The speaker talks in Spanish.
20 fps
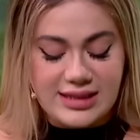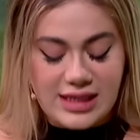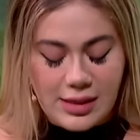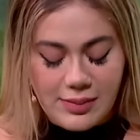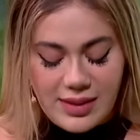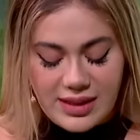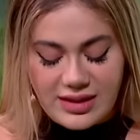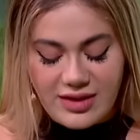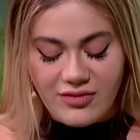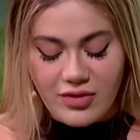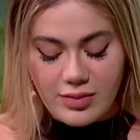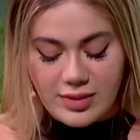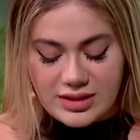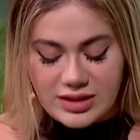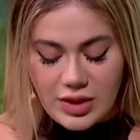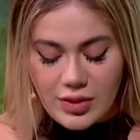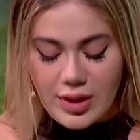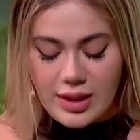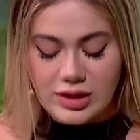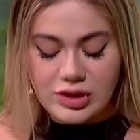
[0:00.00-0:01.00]
la plataforma
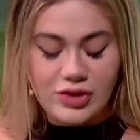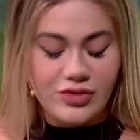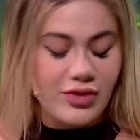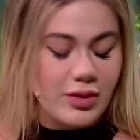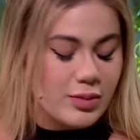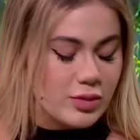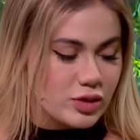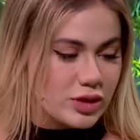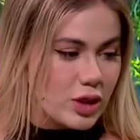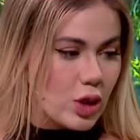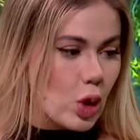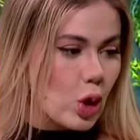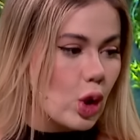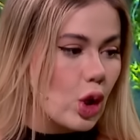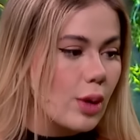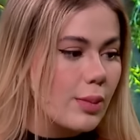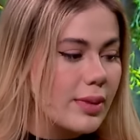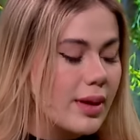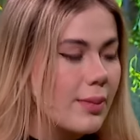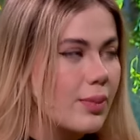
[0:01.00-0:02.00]
se había hecho famosa en
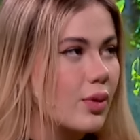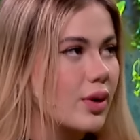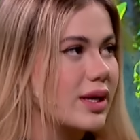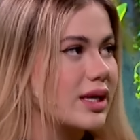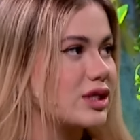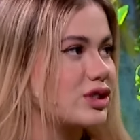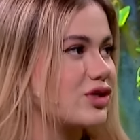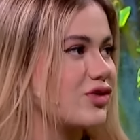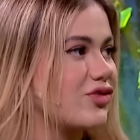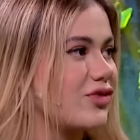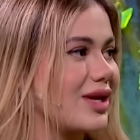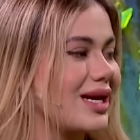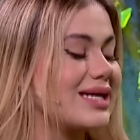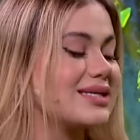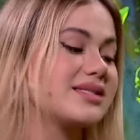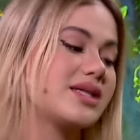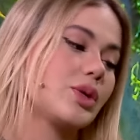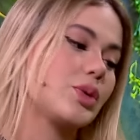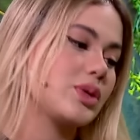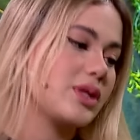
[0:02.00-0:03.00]
Colombia porque yo fui la
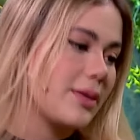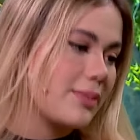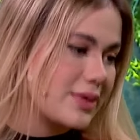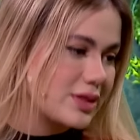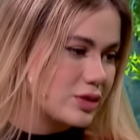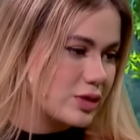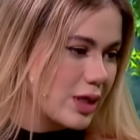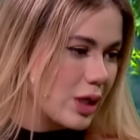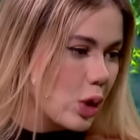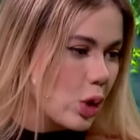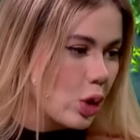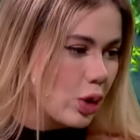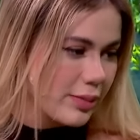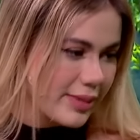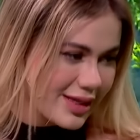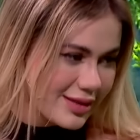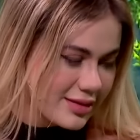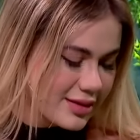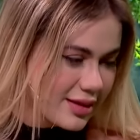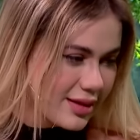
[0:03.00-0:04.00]
segunda persona en
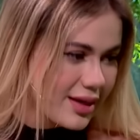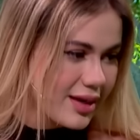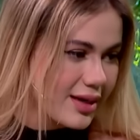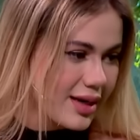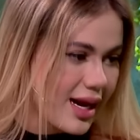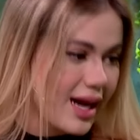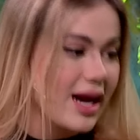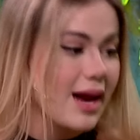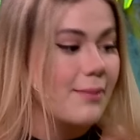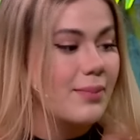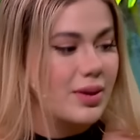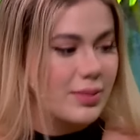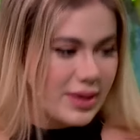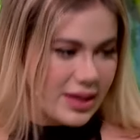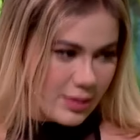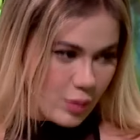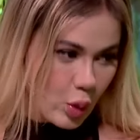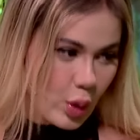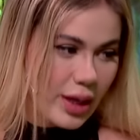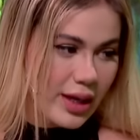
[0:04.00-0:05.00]
Colombia en tenerla, la
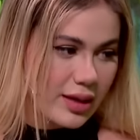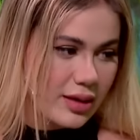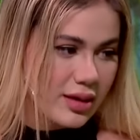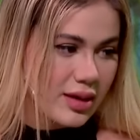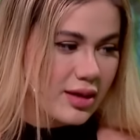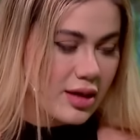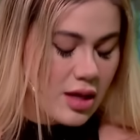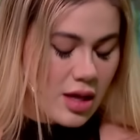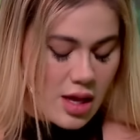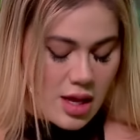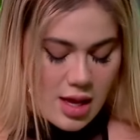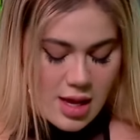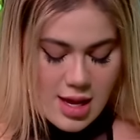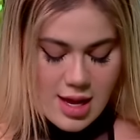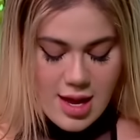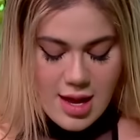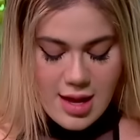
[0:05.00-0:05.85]
primera mujer. Ajá.